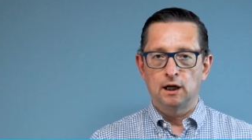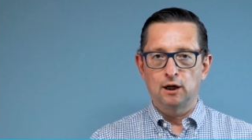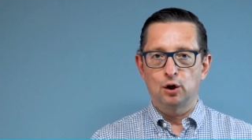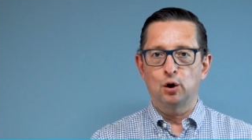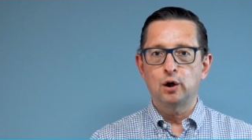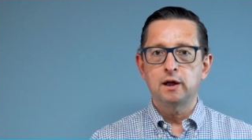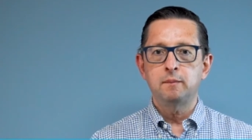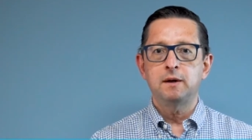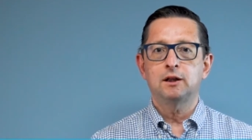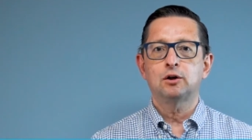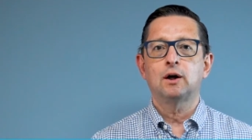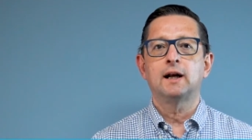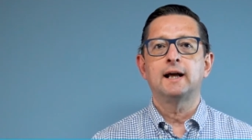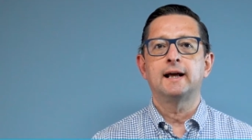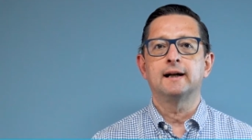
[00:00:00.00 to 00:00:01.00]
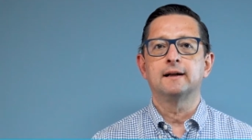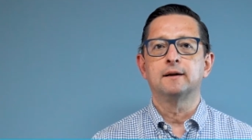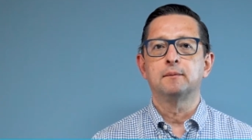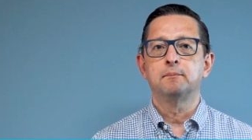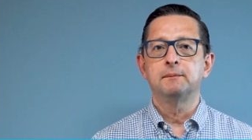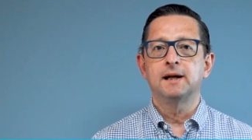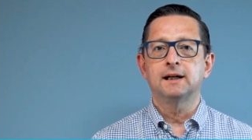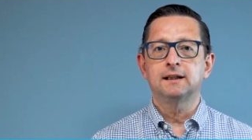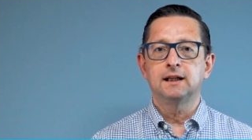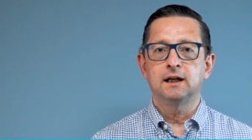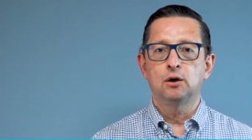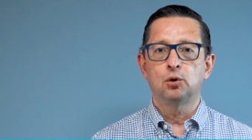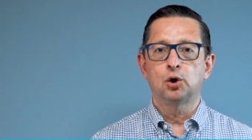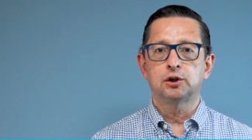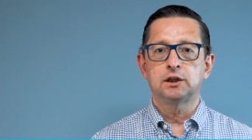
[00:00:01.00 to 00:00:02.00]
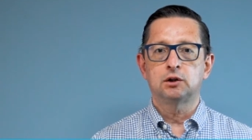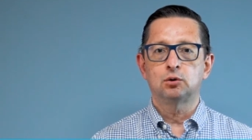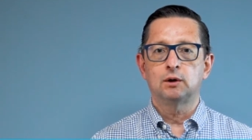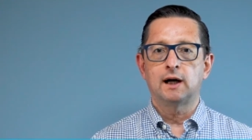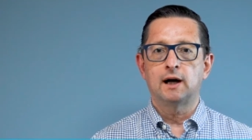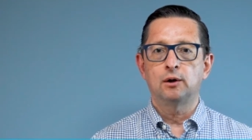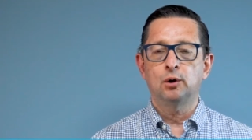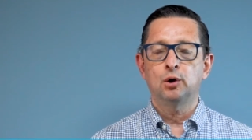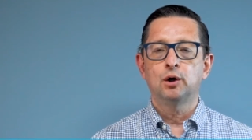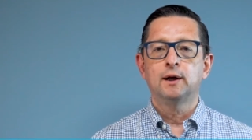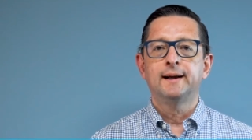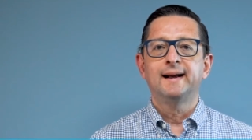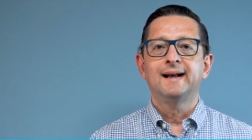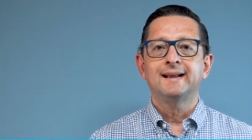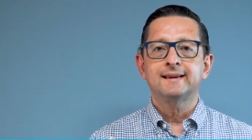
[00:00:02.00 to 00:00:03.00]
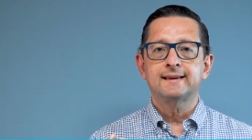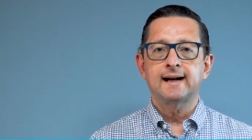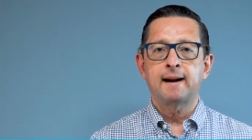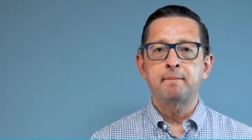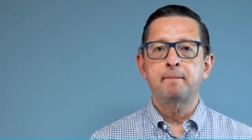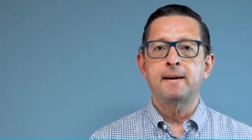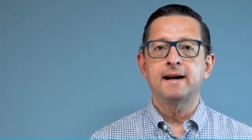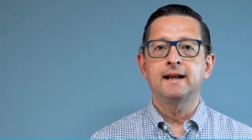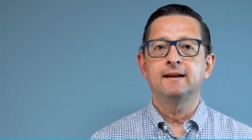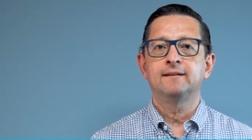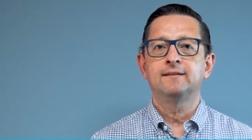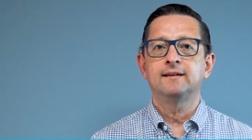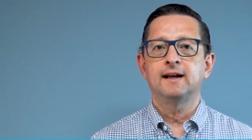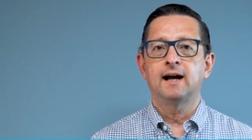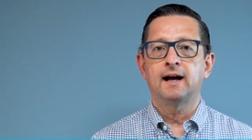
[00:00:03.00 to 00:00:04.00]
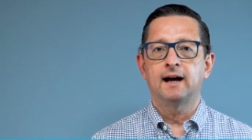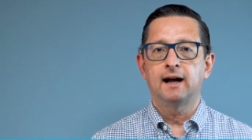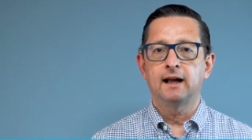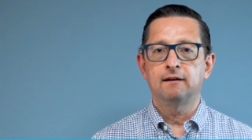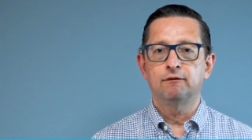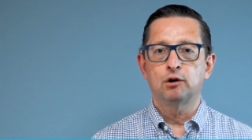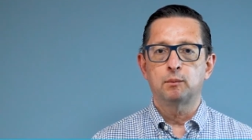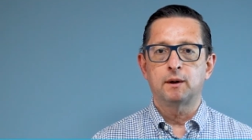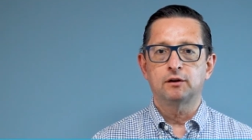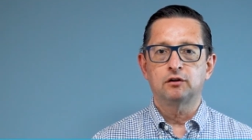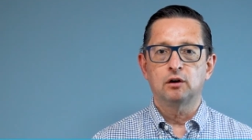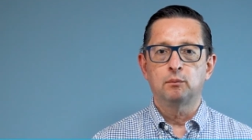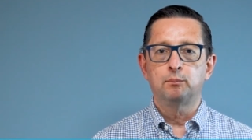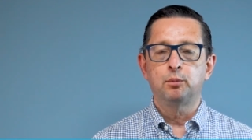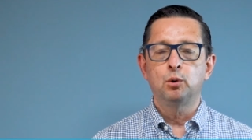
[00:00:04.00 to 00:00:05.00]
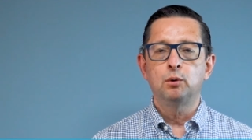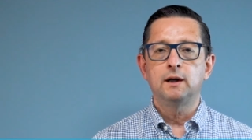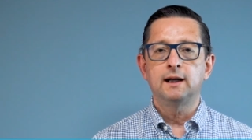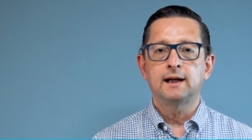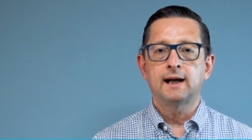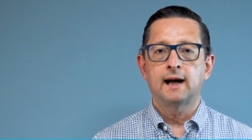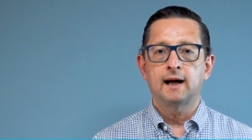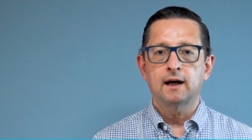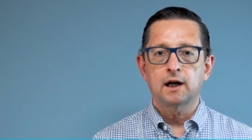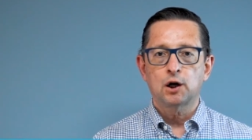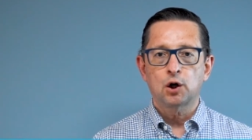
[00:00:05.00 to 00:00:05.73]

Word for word: Los invito a leer mi artículo titulado Transparencia e Información Pública